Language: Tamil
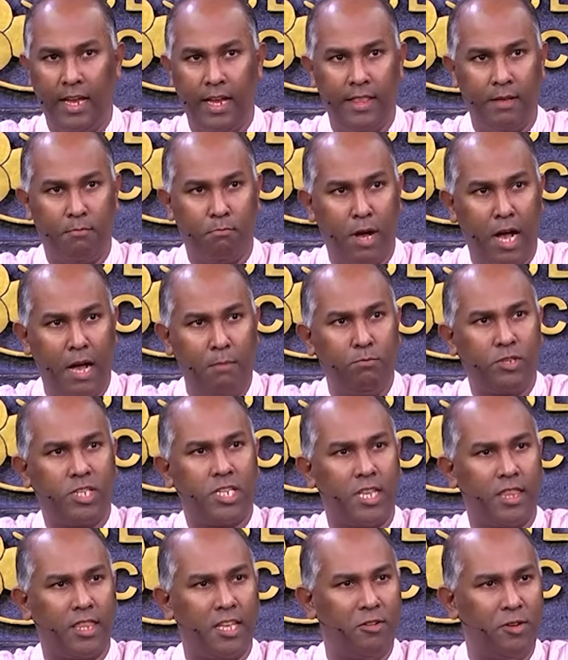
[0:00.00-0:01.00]
இந்த
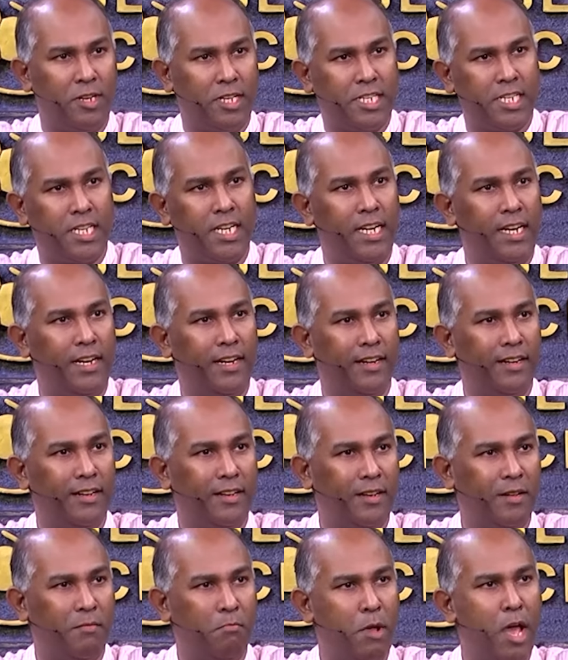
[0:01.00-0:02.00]
மாம்சத்தை வச்சு
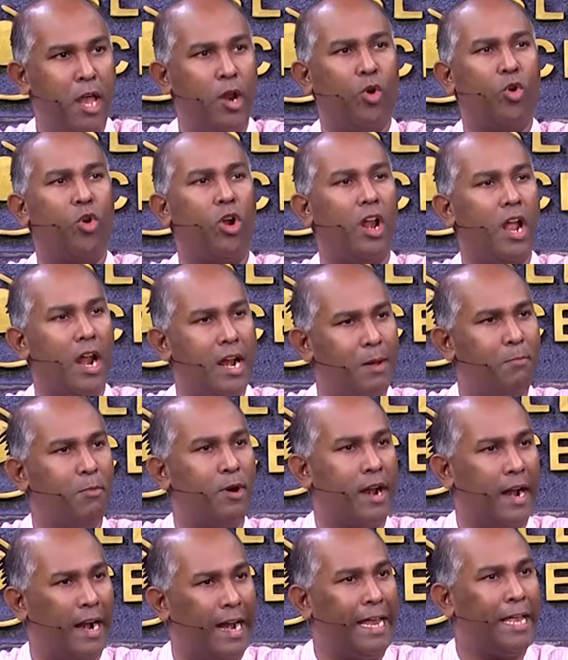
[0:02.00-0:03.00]
மேற்கொள்ளான்னு
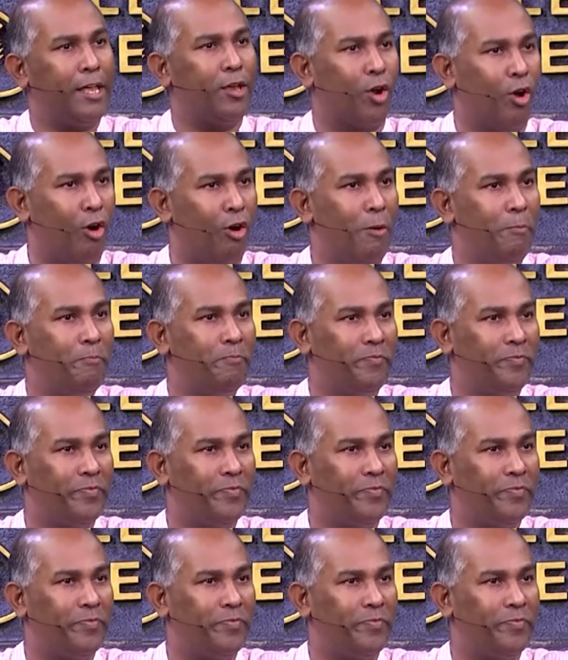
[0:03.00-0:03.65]
நம்ம நினைக்கிறோம்